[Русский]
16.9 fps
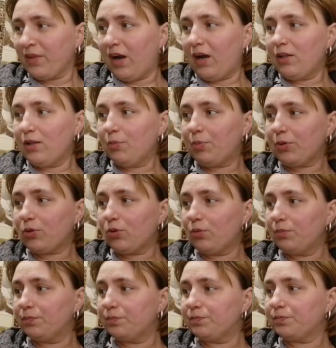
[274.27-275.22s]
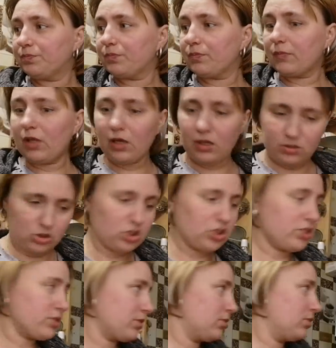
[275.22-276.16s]
Они потом... А,
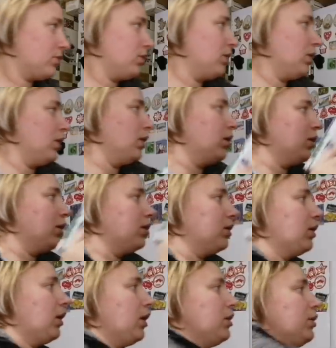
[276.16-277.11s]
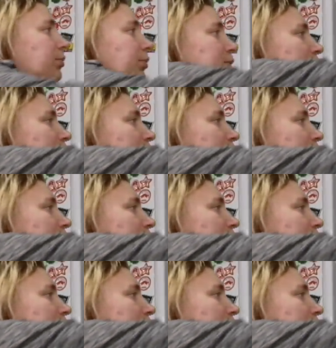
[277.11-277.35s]
сейчас... Они